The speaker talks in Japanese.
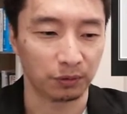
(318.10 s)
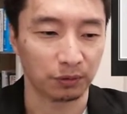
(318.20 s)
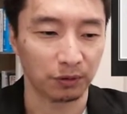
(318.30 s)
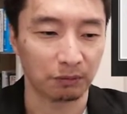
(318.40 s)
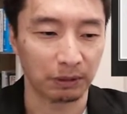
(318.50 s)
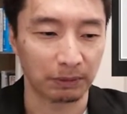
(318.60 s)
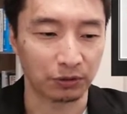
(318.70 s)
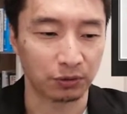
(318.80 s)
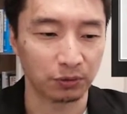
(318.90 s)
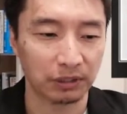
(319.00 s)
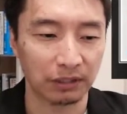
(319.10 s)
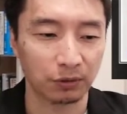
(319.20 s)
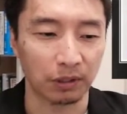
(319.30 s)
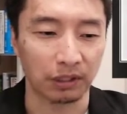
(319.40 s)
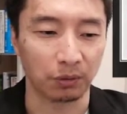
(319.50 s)
それよりもやっぱ集
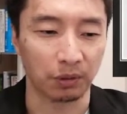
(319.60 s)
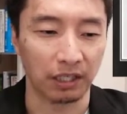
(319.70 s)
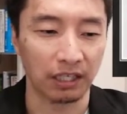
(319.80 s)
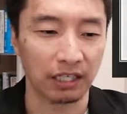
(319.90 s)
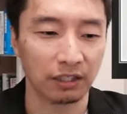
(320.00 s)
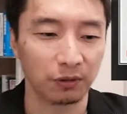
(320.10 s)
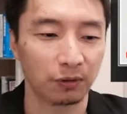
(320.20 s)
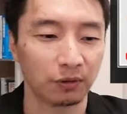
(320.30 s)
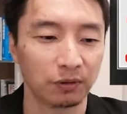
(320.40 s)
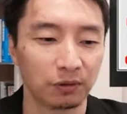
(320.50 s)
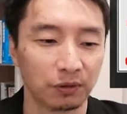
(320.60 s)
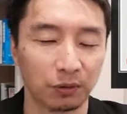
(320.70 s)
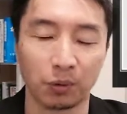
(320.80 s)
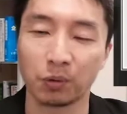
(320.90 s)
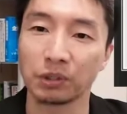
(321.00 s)
客とかね、この営業、
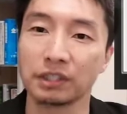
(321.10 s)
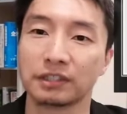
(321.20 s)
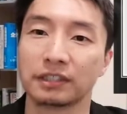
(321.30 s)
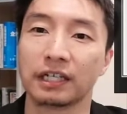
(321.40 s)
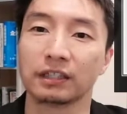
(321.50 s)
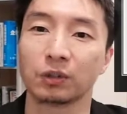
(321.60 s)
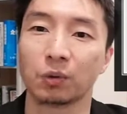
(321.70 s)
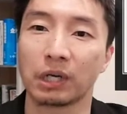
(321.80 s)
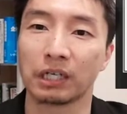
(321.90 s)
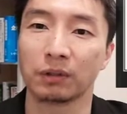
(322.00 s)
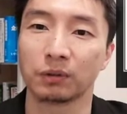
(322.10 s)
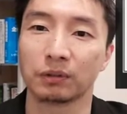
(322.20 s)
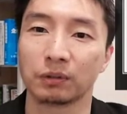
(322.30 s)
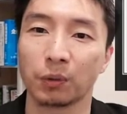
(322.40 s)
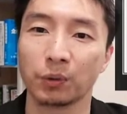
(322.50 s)
ここに時間とお金を
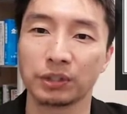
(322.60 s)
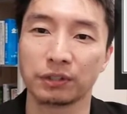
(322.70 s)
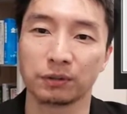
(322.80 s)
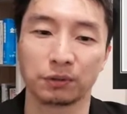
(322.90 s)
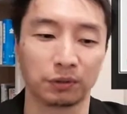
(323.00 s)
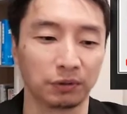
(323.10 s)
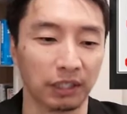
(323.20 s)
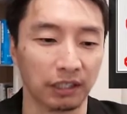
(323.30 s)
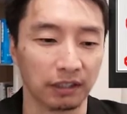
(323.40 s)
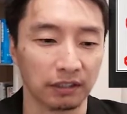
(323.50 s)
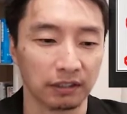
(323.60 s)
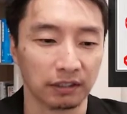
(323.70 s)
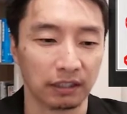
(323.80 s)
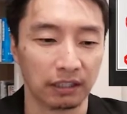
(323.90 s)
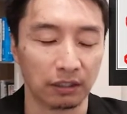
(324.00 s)
投資するというね、
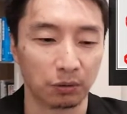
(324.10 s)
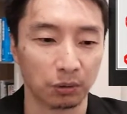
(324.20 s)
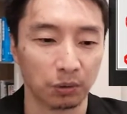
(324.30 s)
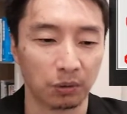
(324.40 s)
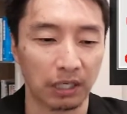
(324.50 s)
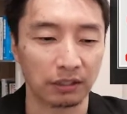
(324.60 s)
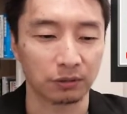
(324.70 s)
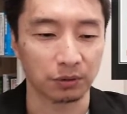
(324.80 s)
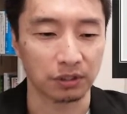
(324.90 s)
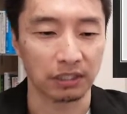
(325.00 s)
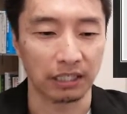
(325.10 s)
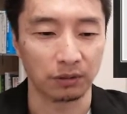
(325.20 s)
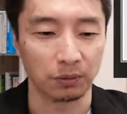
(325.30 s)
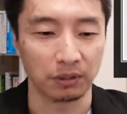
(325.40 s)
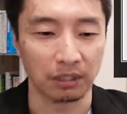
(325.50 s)
えー、ことを覚悟しな
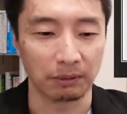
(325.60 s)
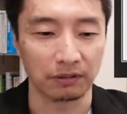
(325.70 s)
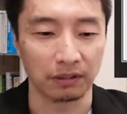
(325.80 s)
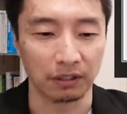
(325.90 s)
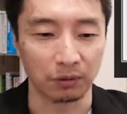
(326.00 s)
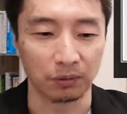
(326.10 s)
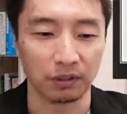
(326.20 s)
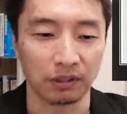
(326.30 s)
いといけませんね、と